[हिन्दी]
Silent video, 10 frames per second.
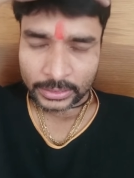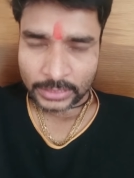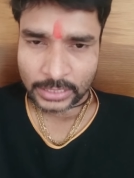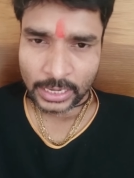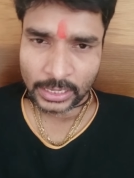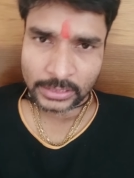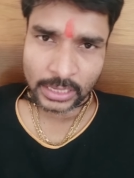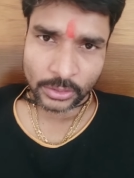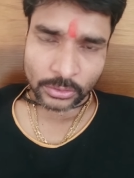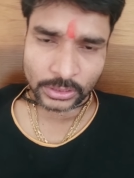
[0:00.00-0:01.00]
खेसारी लाल
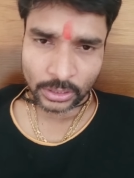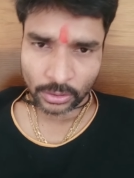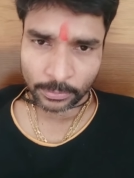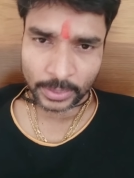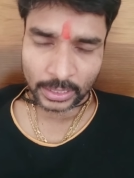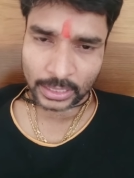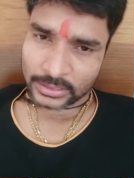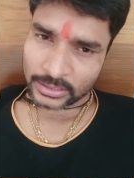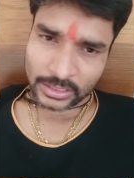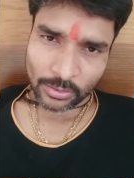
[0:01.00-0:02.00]
यादव जी और प्रियंका
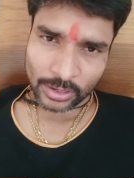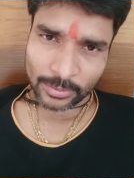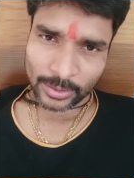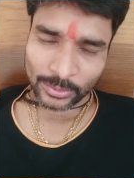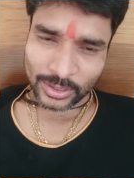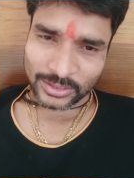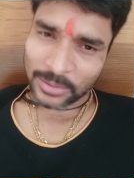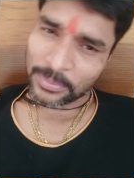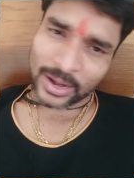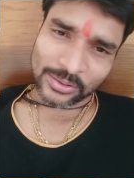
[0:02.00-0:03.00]
सिंह जी गोले वालों
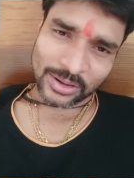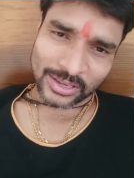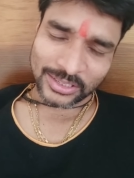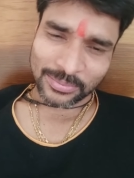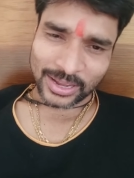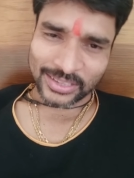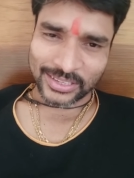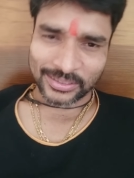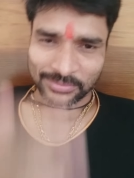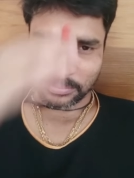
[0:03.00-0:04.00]
तसे प्यार आशीर्वाद
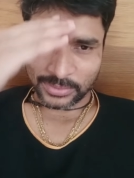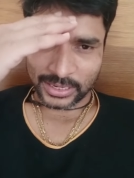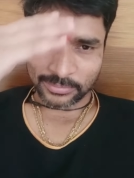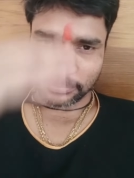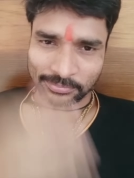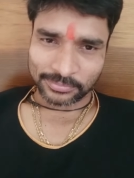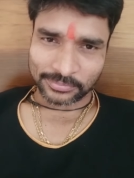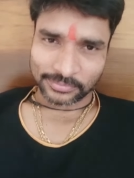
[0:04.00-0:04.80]
दी प्रणाम